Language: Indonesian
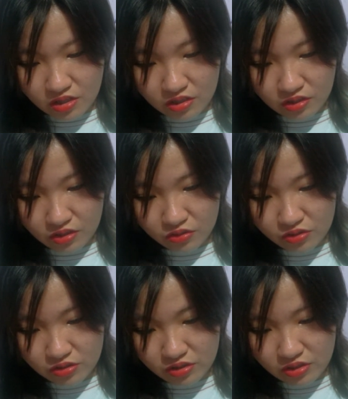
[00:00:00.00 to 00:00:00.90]
kalau
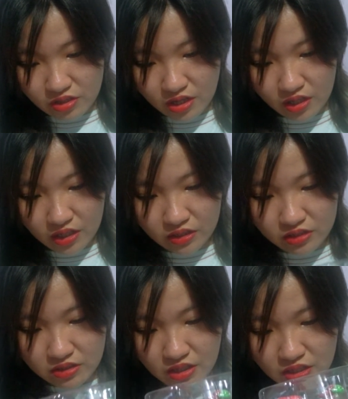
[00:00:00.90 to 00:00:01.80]
di sini yang color
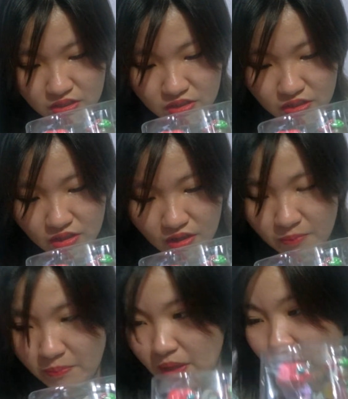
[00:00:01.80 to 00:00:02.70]
changing yang
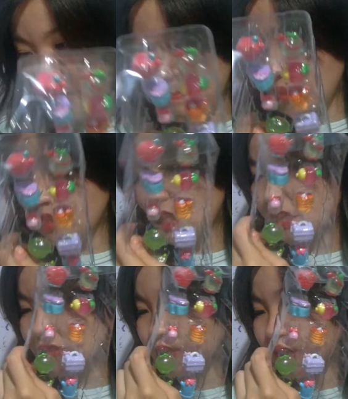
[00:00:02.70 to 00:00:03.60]
pakai pita
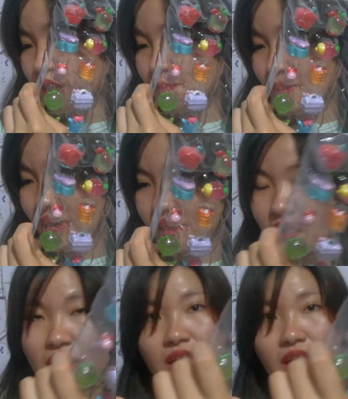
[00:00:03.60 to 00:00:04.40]
sih gambarnya